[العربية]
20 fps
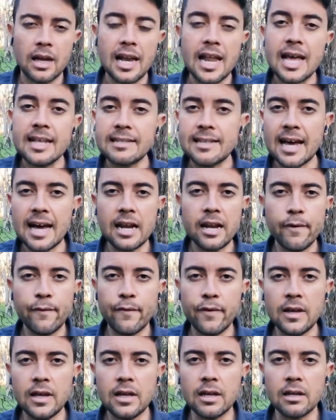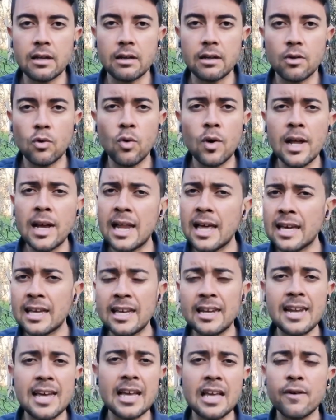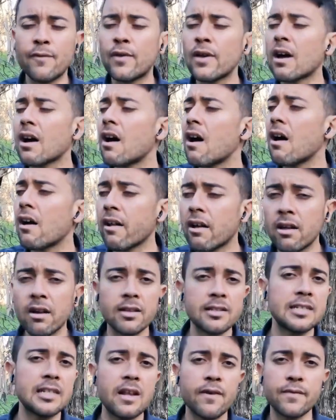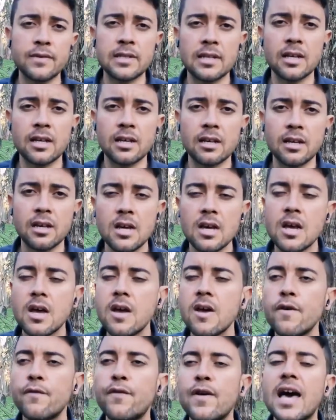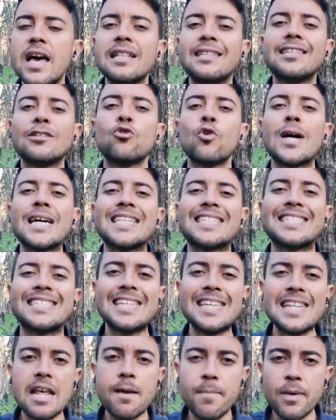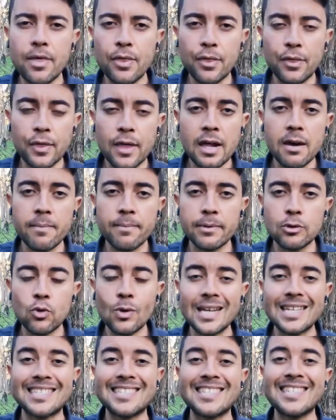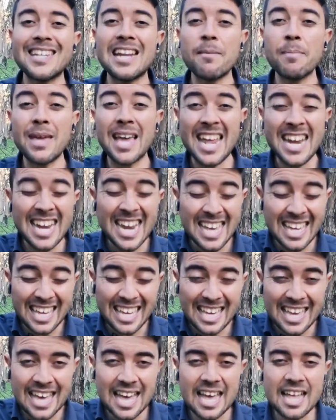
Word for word: لا تعرفين ولكنك في قراره نفسك فانت تحسين بالذنب تحسين بانك